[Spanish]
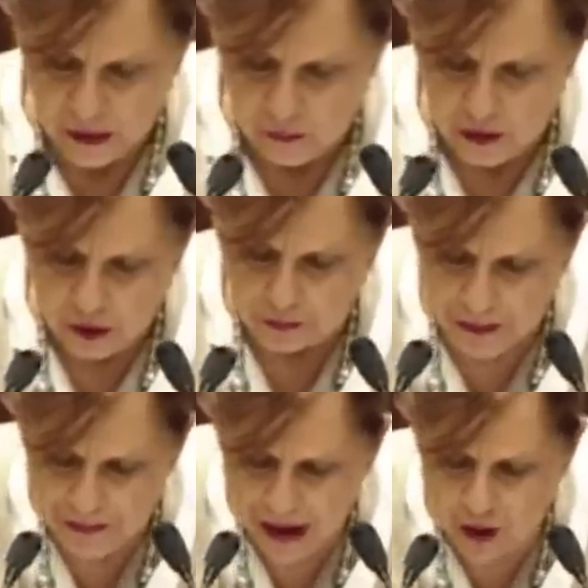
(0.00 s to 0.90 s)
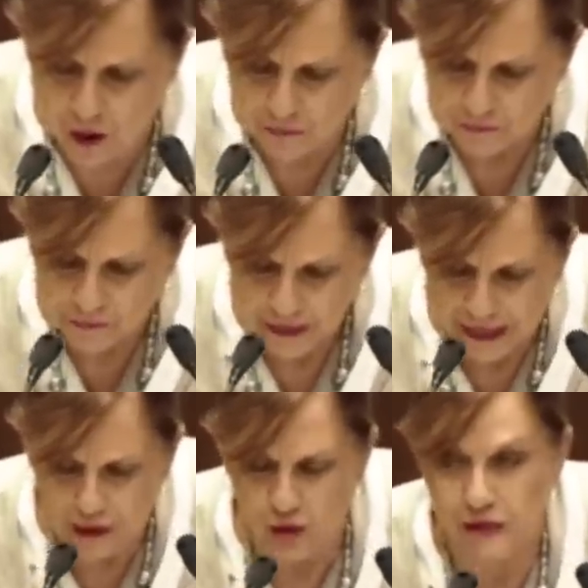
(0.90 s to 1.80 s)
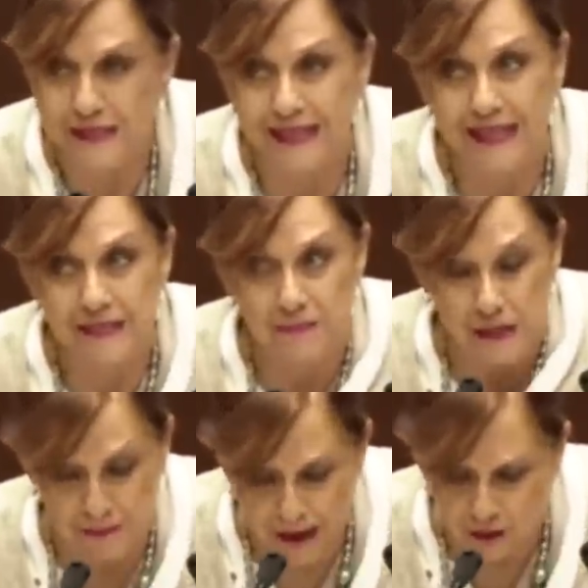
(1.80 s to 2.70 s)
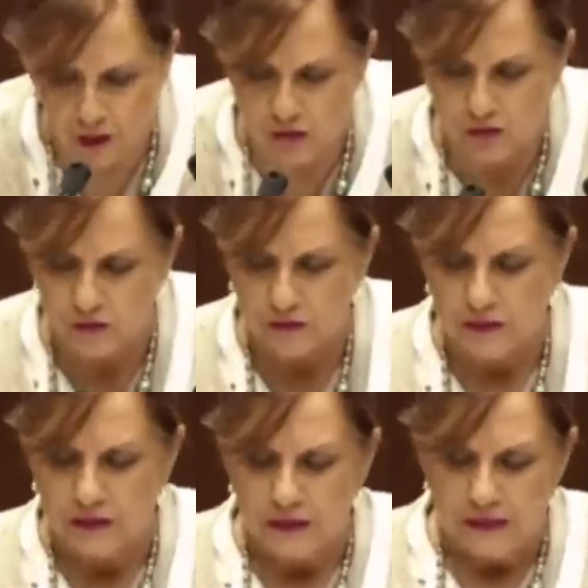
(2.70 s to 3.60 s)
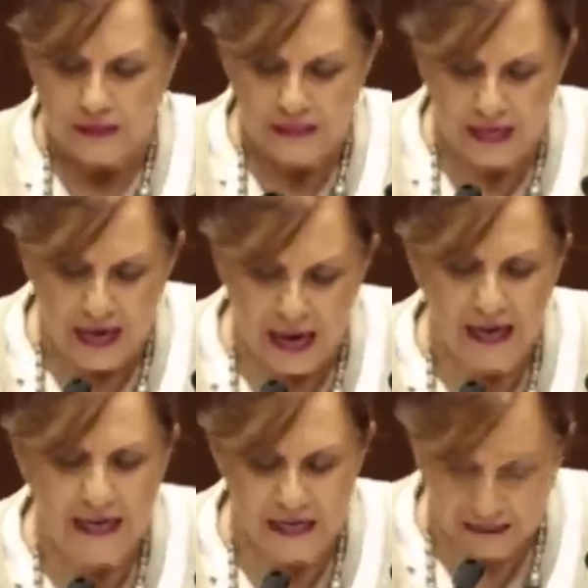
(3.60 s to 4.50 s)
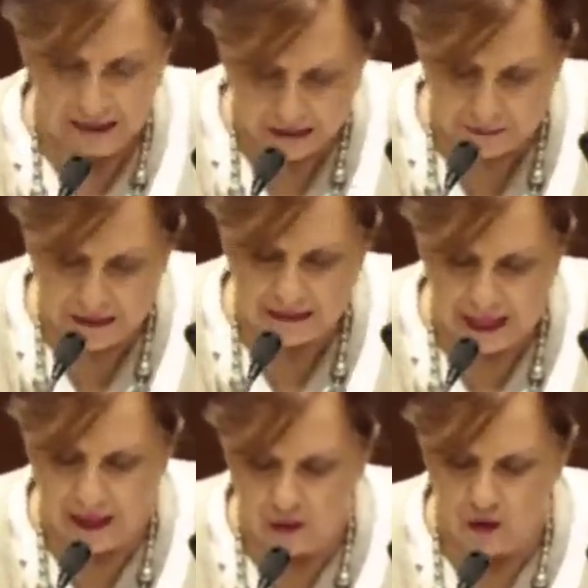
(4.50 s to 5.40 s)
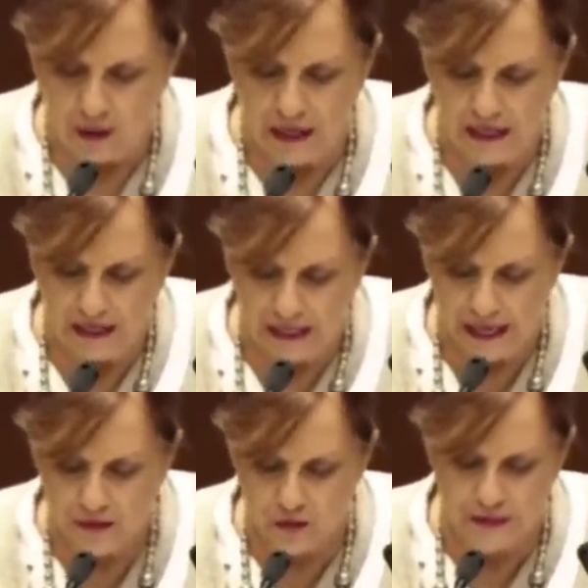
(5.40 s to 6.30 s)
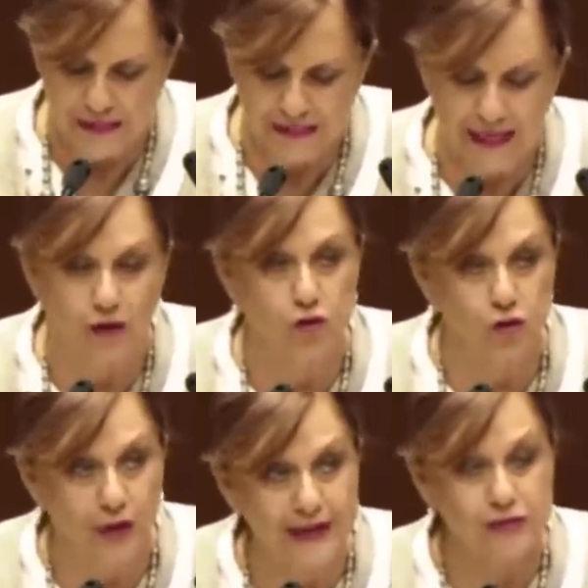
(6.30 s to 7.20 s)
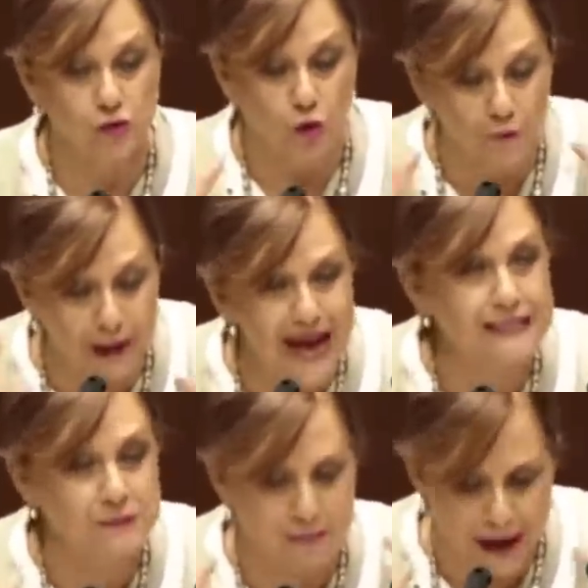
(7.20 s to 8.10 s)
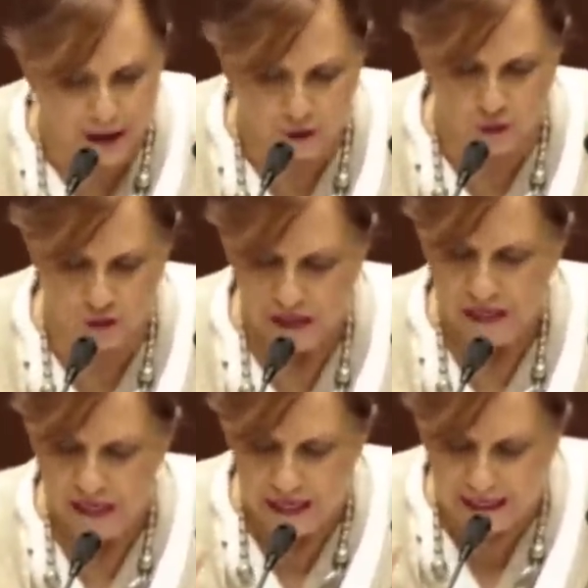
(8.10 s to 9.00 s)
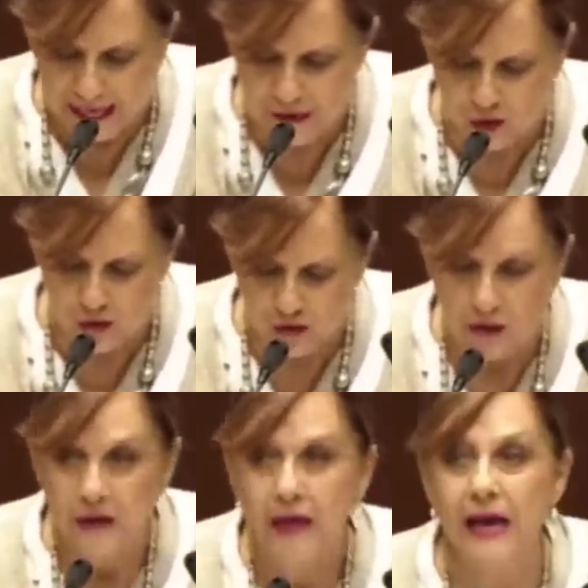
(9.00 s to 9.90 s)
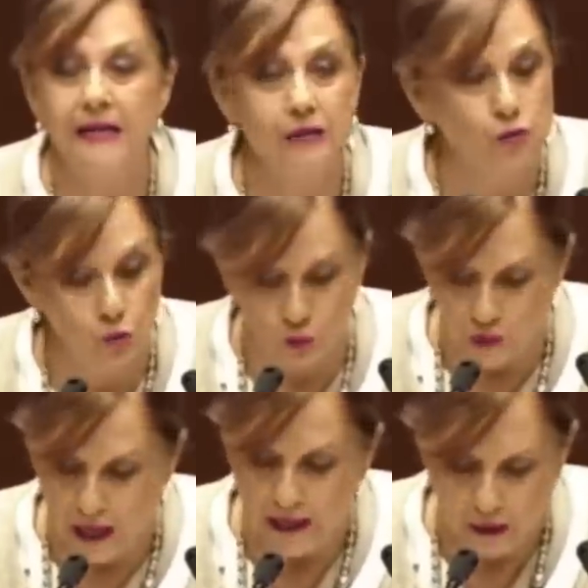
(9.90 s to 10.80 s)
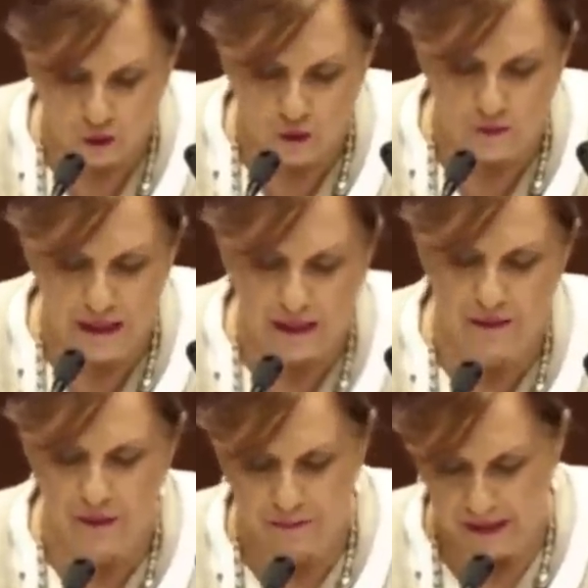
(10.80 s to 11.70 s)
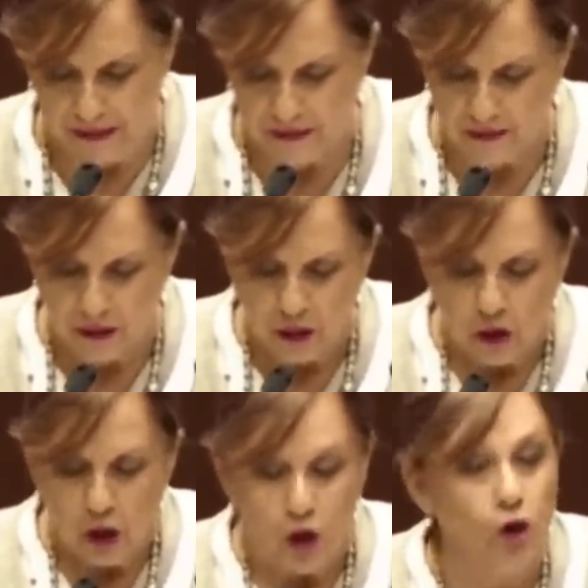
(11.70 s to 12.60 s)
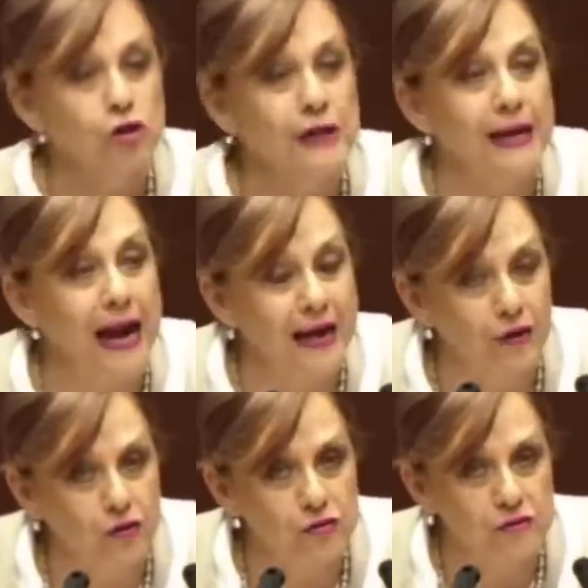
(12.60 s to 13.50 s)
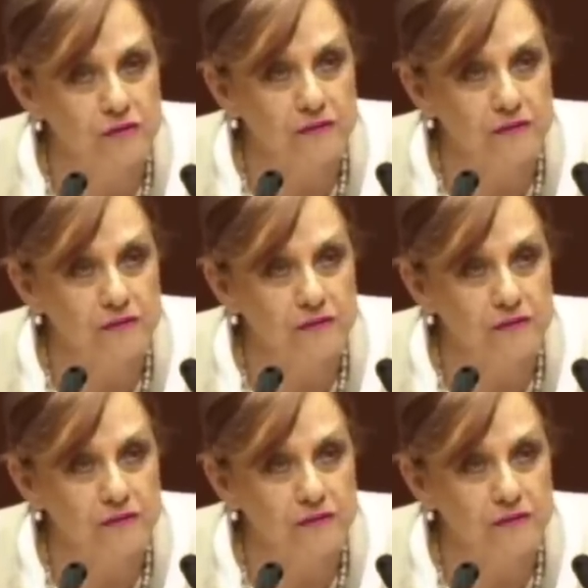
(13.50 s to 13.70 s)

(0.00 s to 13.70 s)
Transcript: Bueno, primero, en los deciles más bajos, se ha incrementado el ingreso, es decir, en los hogares con más bajos ingresos en la estructura económica del país. Los salarios